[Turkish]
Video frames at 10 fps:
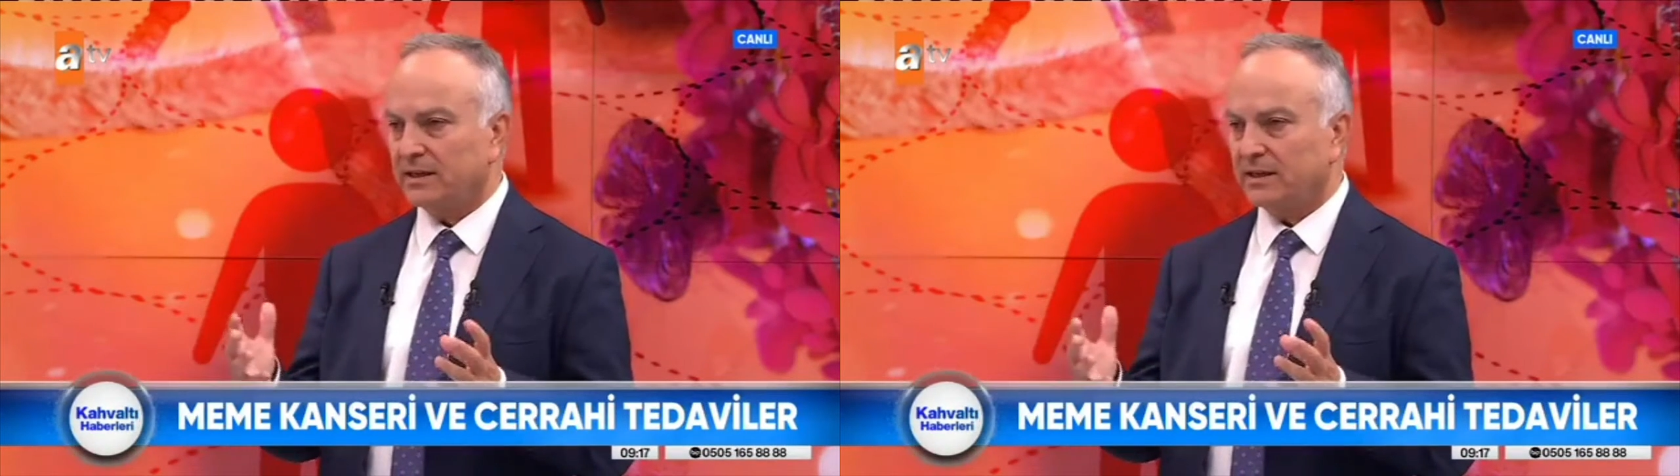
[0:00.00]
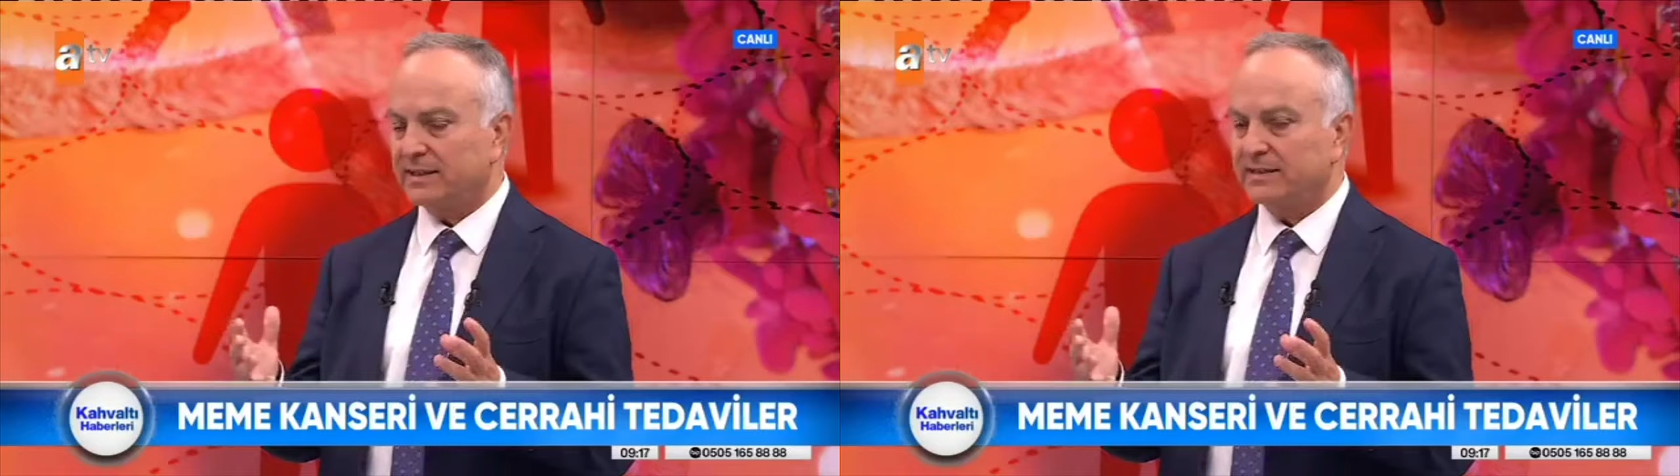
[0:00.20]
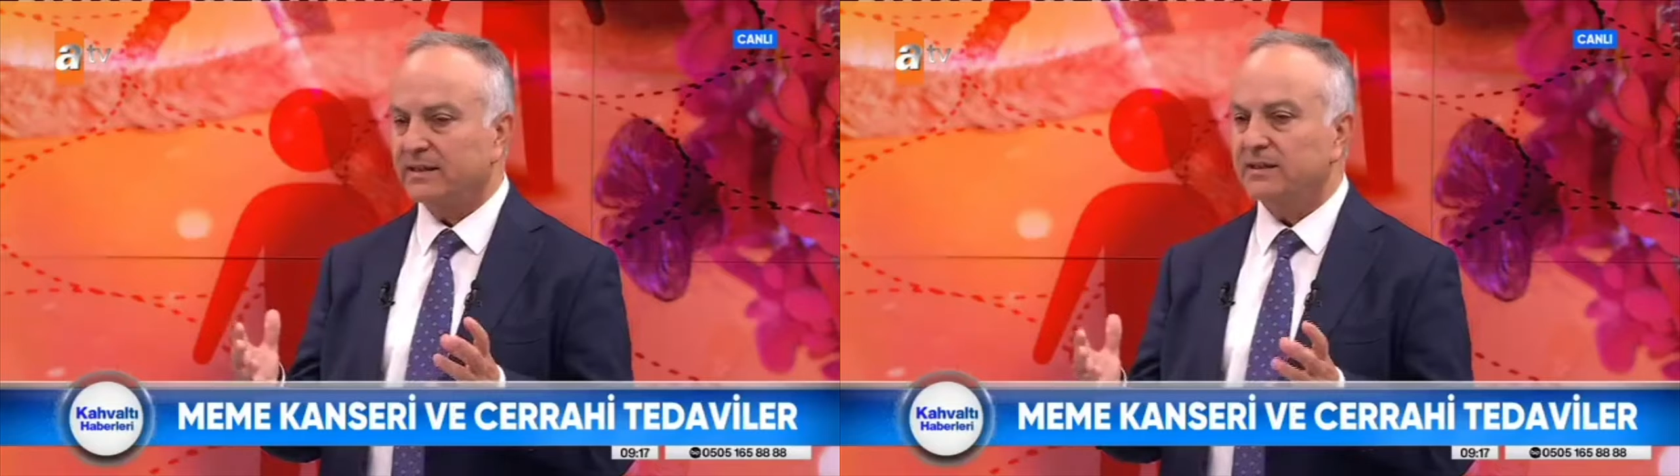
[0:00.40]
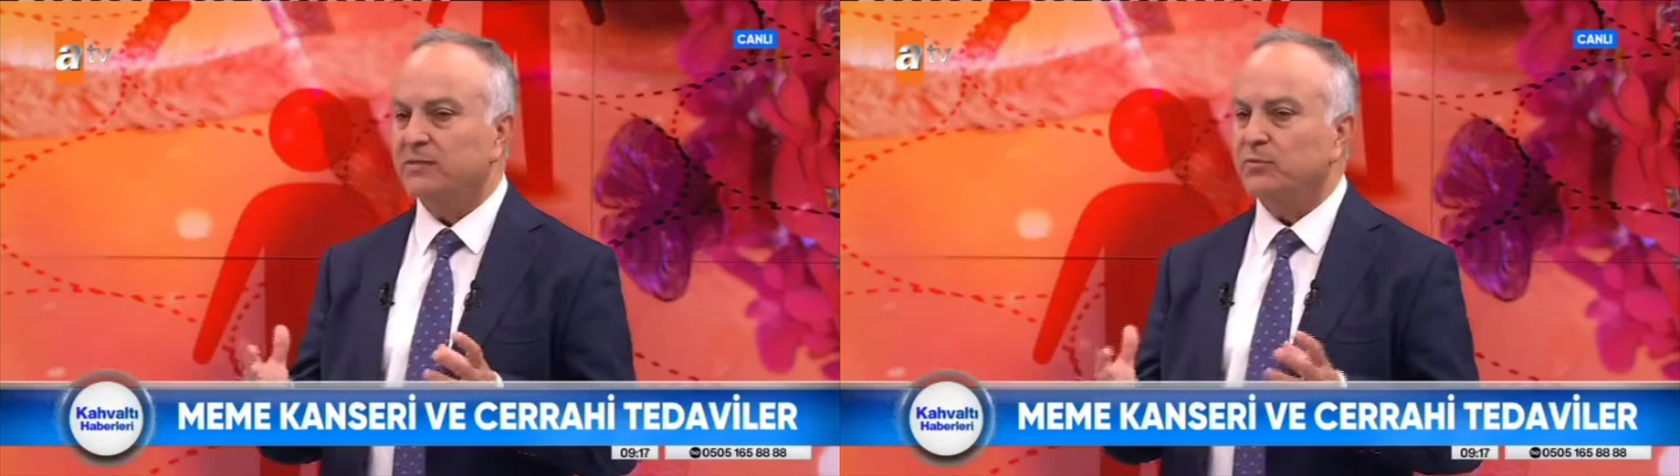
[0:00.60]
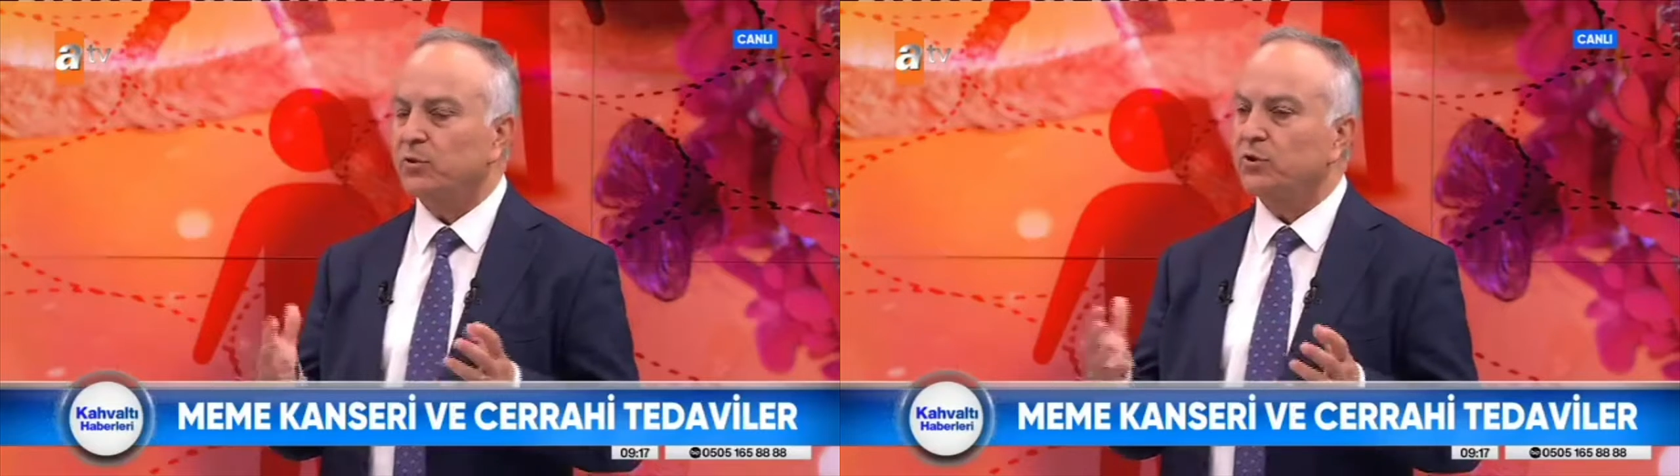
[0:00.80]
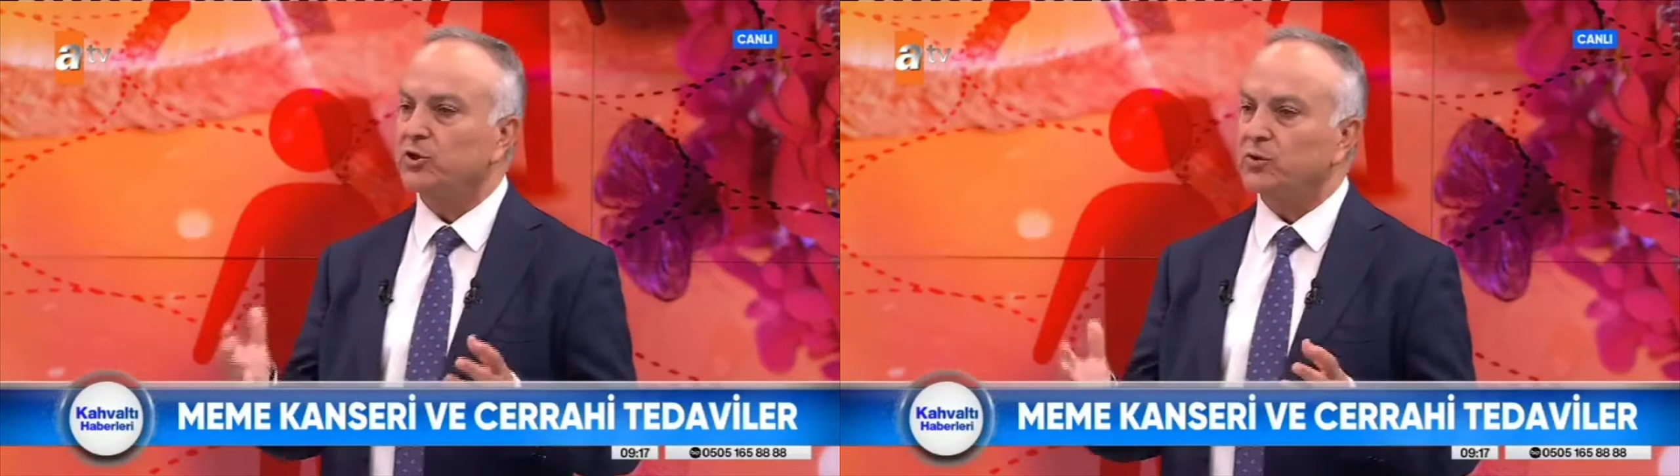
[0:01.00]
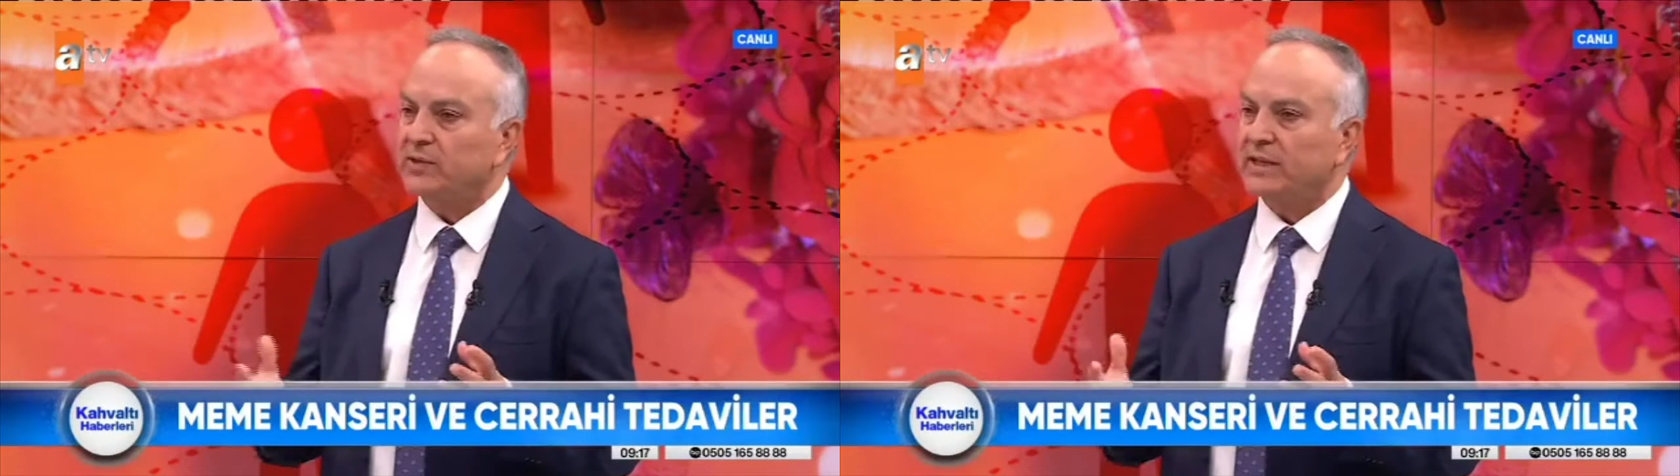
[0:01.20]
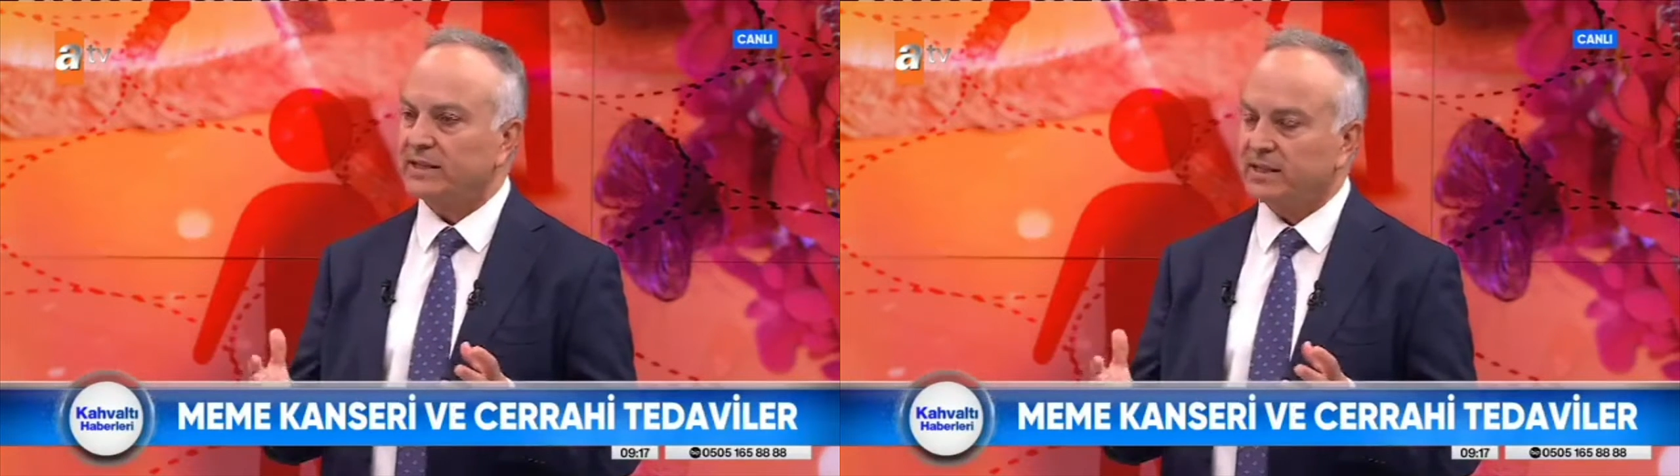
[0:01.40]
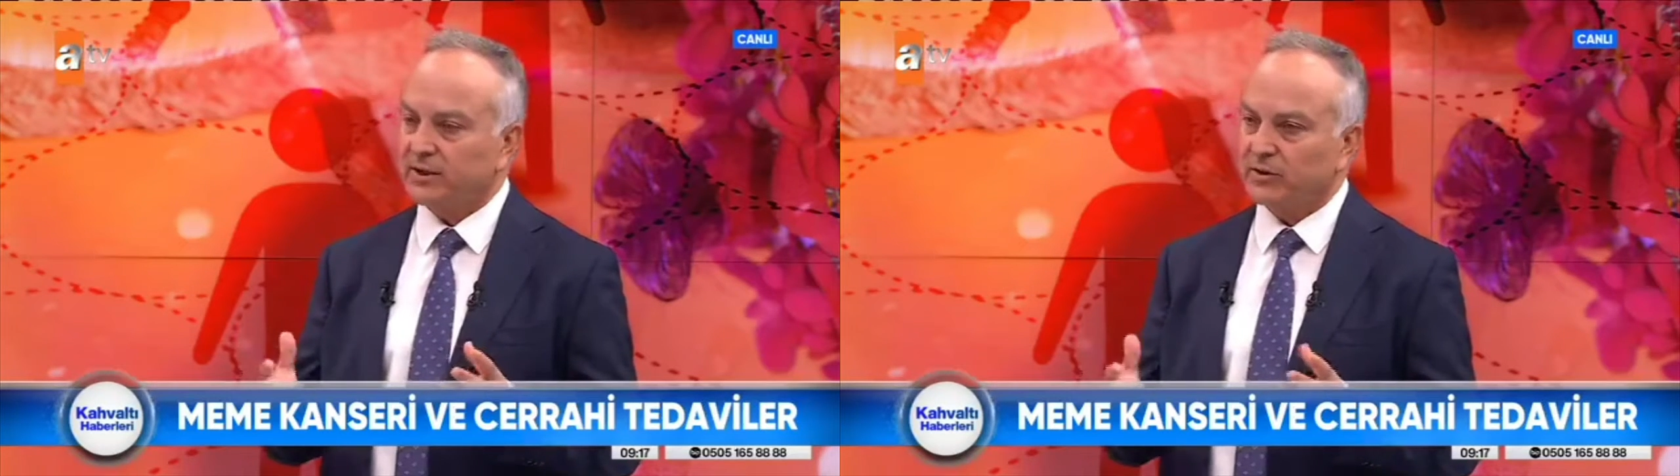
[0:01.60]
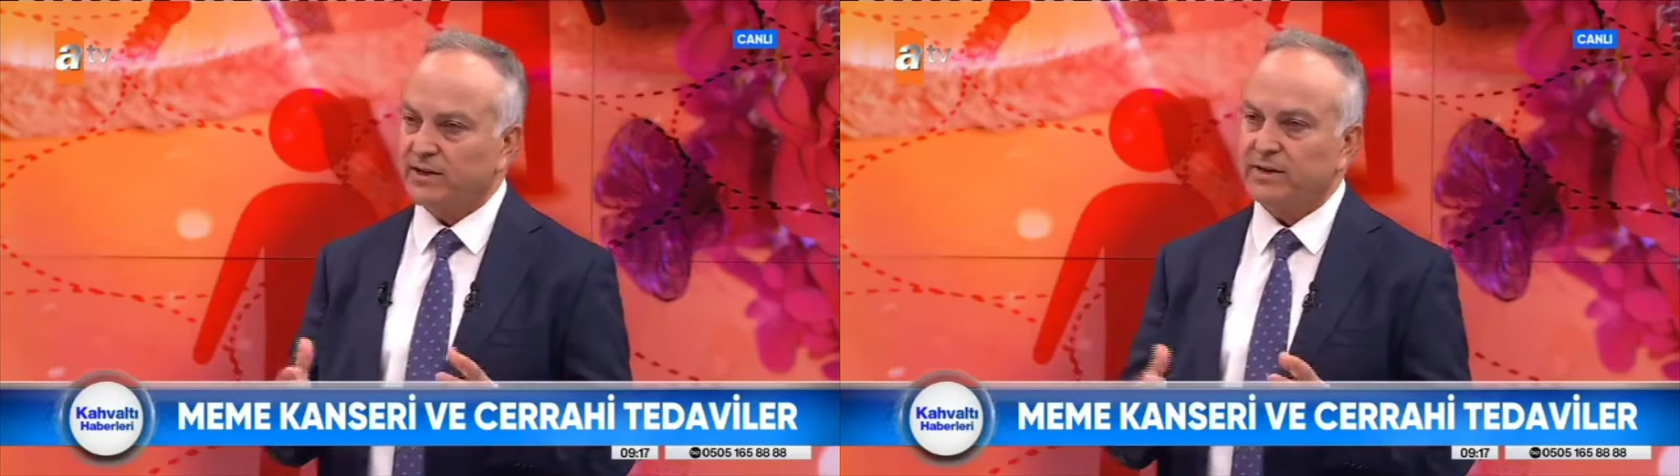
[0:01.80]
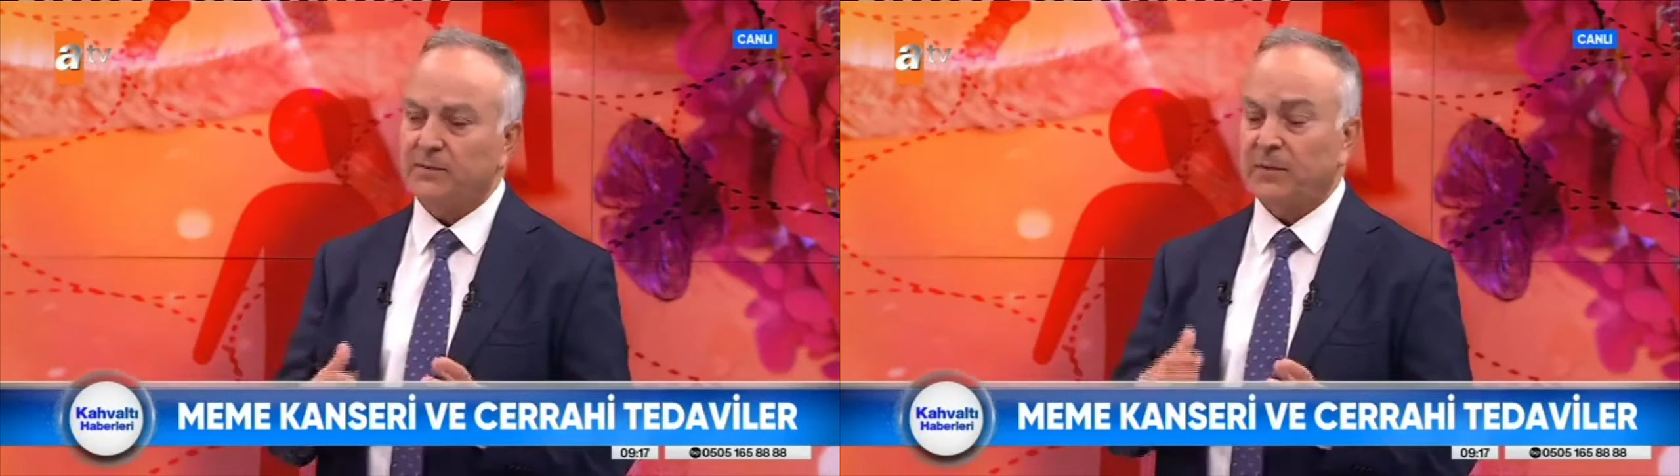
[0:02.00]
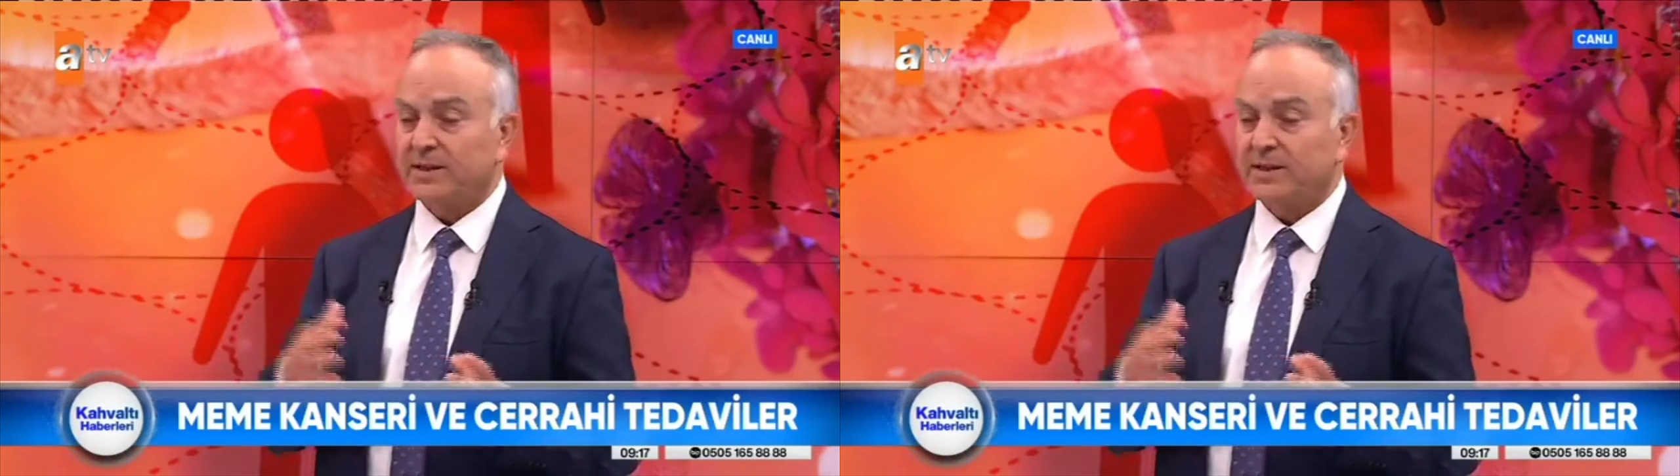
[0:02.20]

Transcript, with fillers: hastalığın biyolojik özelliklerine göre